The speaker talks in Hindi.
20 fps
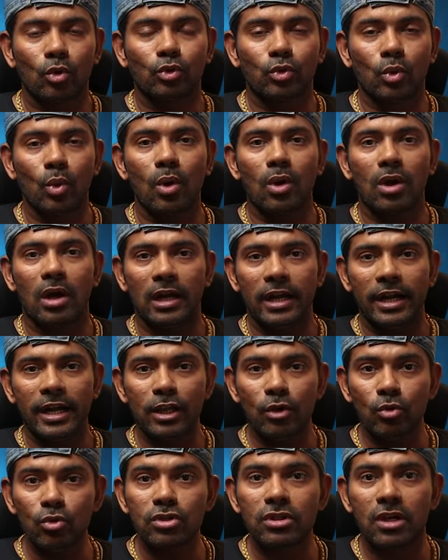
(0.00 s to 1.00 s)
तो जो लोग
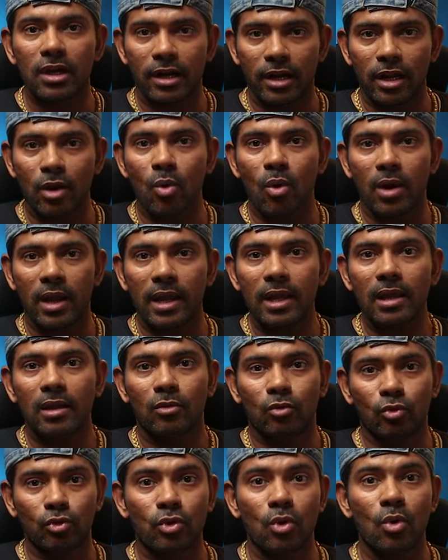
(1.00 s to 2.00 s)
ऑलरेडी यूज़ कर रहे होंगे
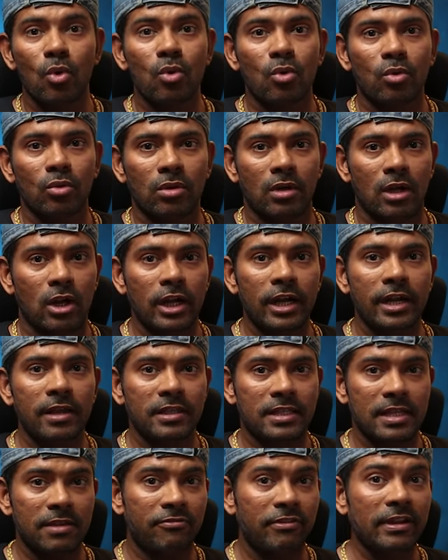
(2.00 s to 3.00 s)
उस लोगों को ऑलरेडी
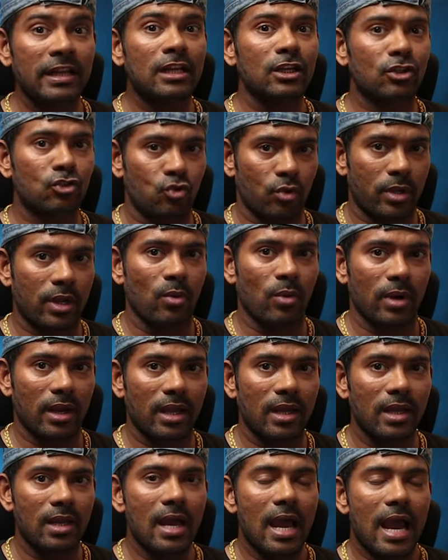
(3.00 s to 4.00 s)
इसे फील कर चुके
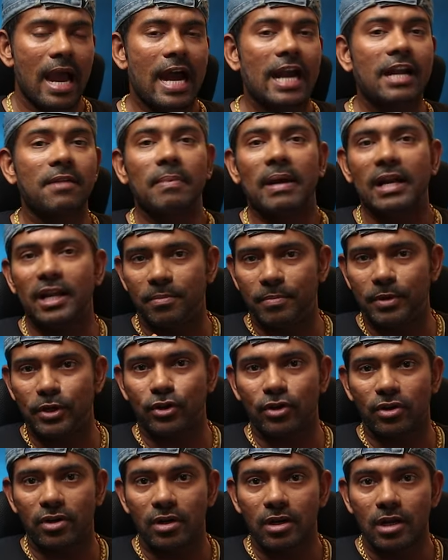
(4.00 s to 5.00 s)
होंगे हार्ट
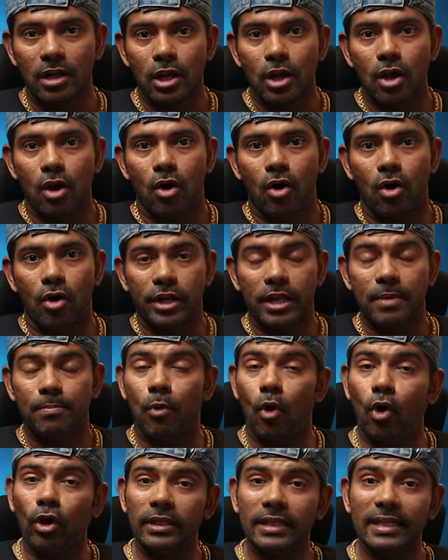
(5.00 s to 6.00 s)
पार्टिपेशन और ये
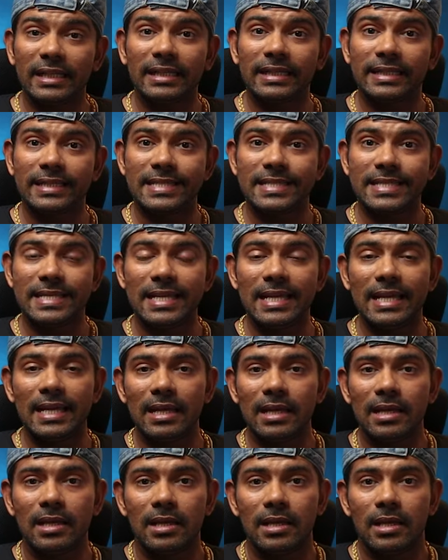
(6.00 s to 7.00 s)
बहुत ज़्यादा रिस्की
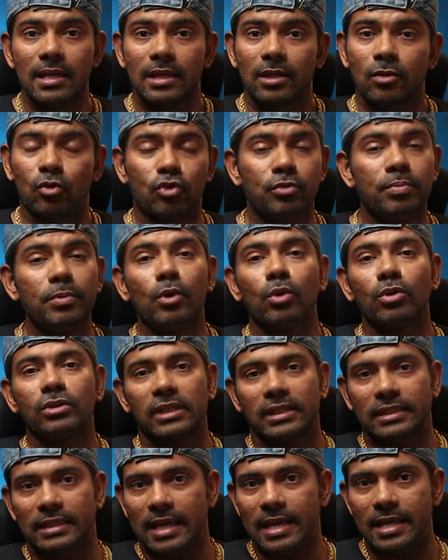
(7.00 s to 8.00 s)
है कुछ भी हो
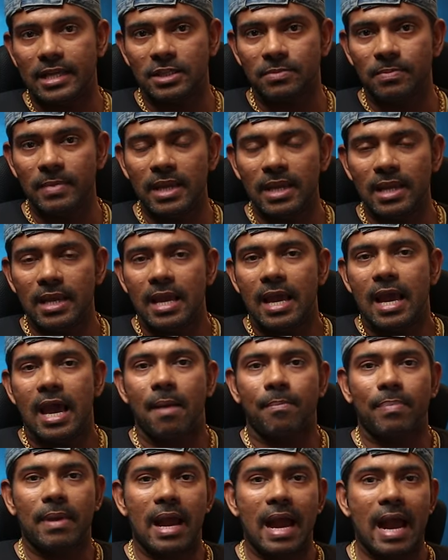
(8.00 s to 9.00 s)
सकता है इसमें
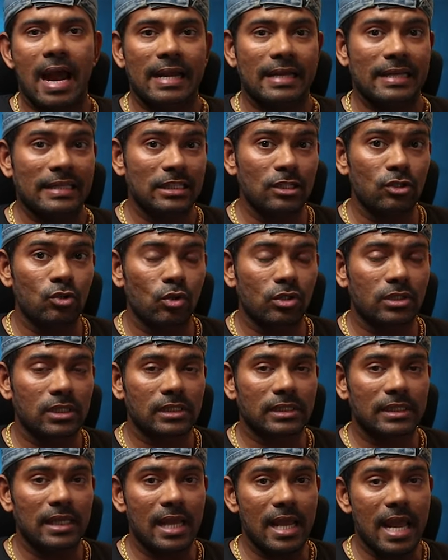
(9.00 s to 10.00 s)
आपका हार्ट डिजीज़ हो
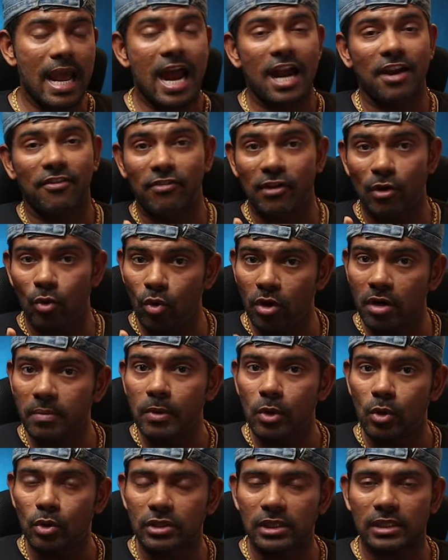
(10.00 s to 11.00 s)
सकता है हार्ट फेलर
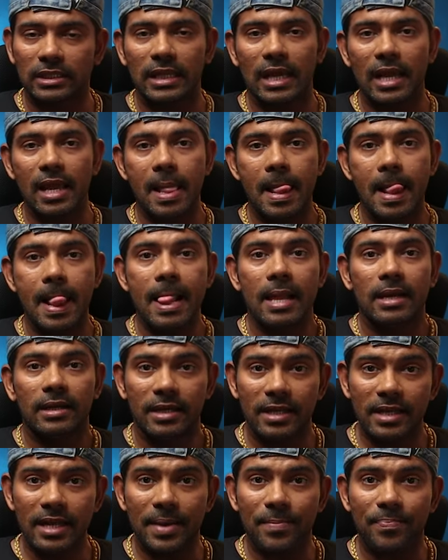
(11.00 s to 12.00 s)
भी हो सकता है
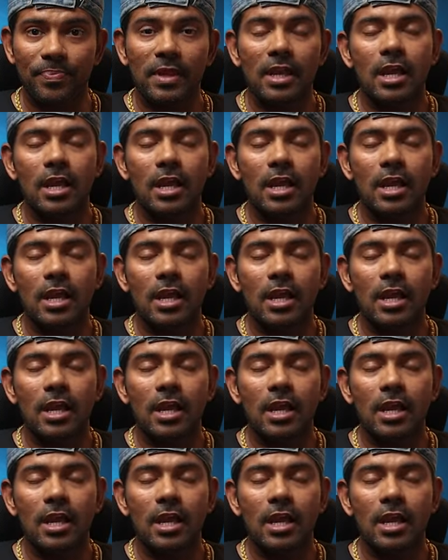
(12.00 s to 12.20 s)
ठीक है